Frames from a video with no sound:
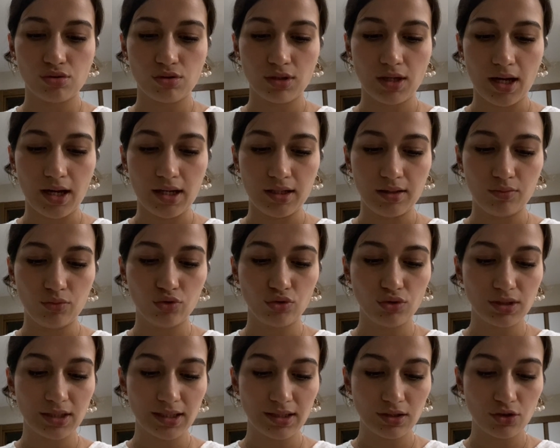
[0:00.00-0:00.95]
Yani bunun
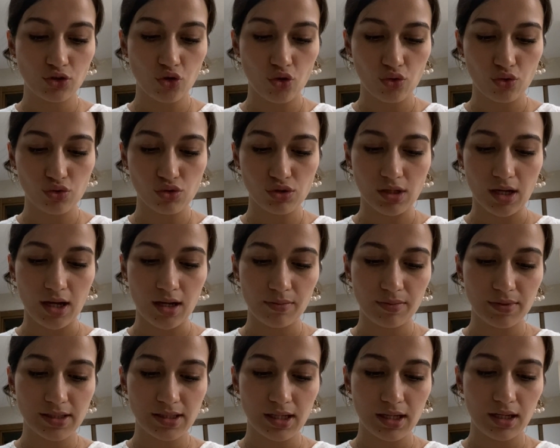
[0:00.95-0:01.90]
tadı çok güzel.
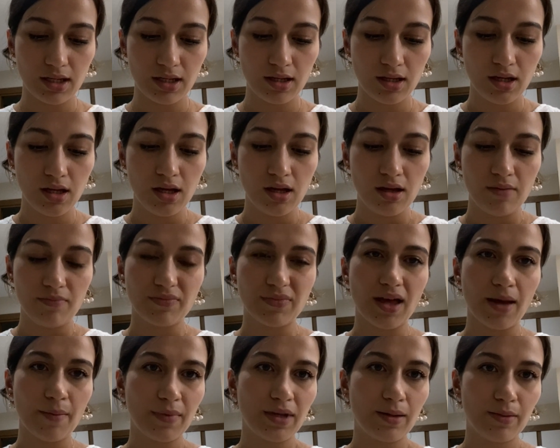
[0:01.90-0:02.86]
Biz hani
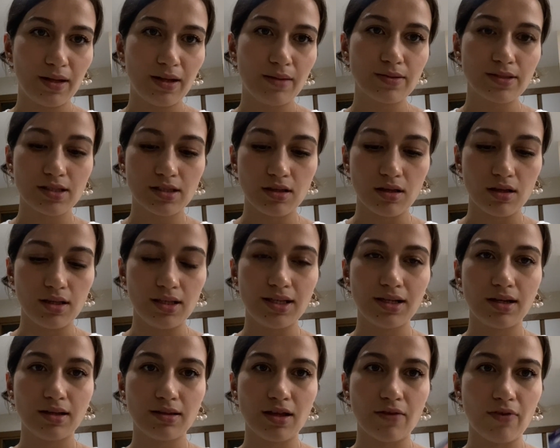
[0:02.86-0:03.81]
hemen hemen hepsi
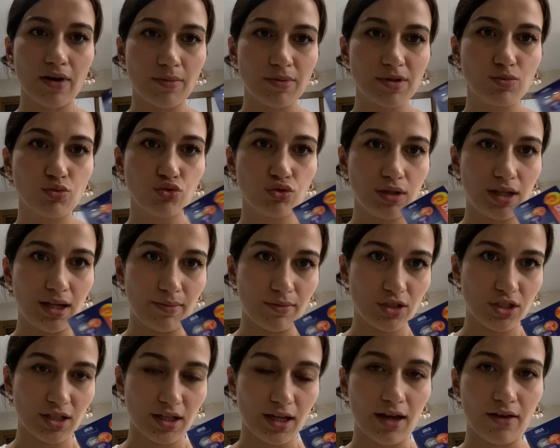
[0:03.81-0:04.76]
ilk defa biz bunu
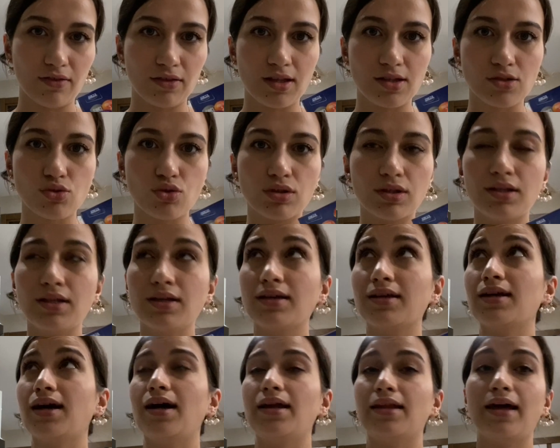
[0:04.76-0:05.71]
denemiştik evde. Sonra dedik
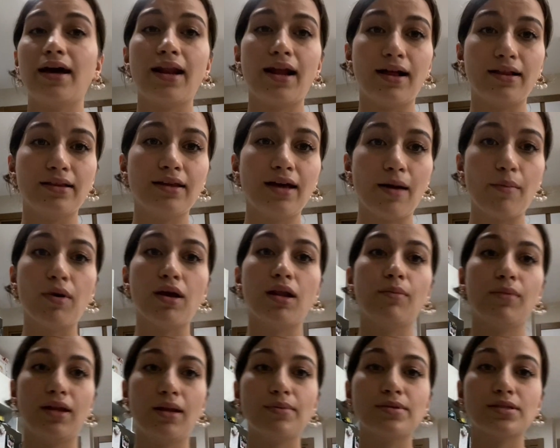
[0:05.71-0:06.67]
ki yani herhalde hemen
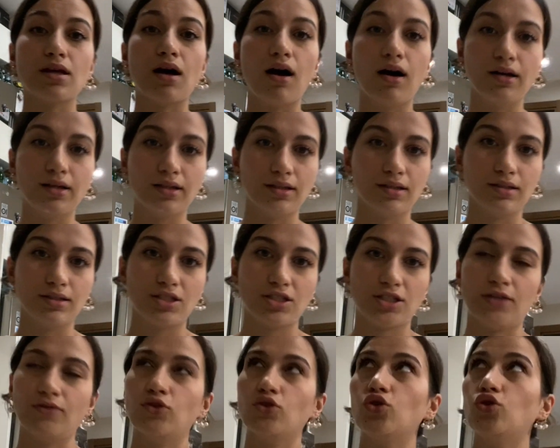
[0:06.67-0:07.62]
hemen hepsi aynı
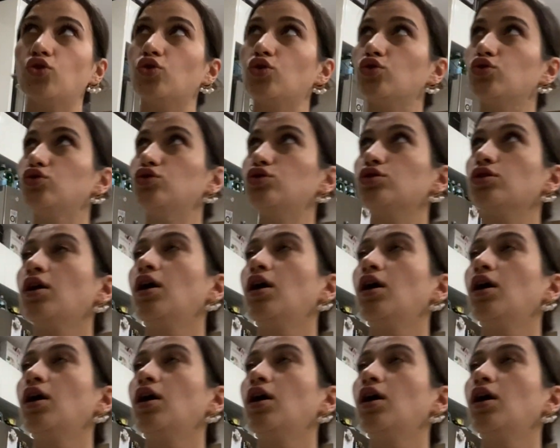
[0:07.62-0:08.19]
işlevi görüyordur.